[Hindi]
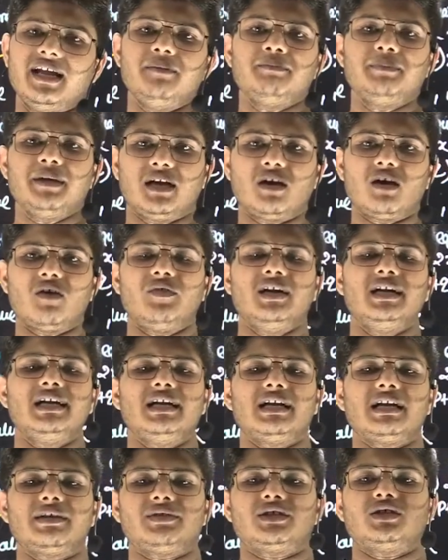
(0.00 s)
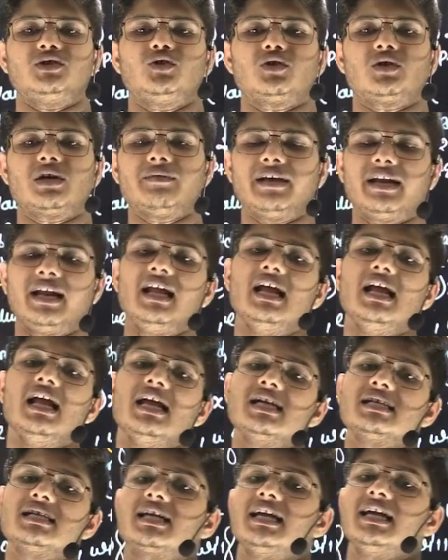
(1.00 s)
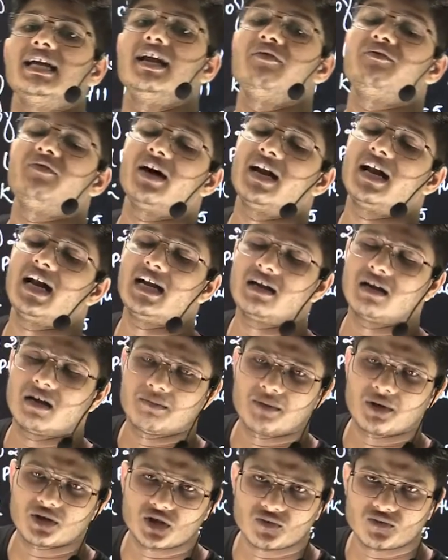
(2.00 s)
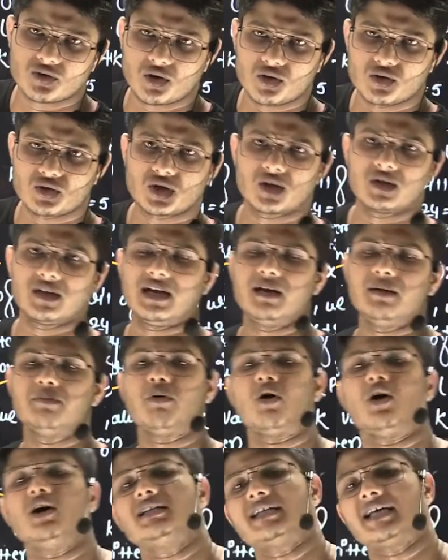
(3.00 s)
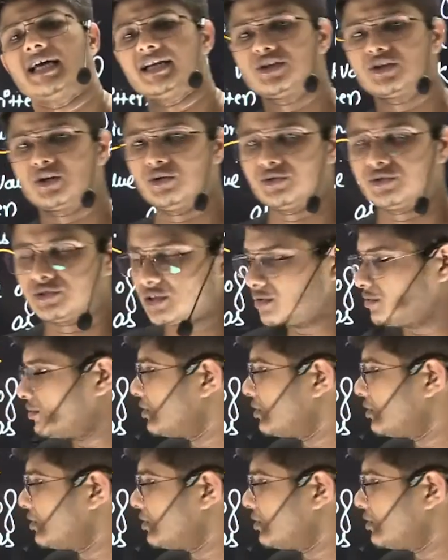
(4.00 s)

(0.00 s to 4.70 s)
पेयर ऑफ लिनियर इक्वेशन जो गिवन है इसके इन्फानाइट नंबर्स ऑफ सॉल्यूशन यानी बहुत सारे सॉल्यूशन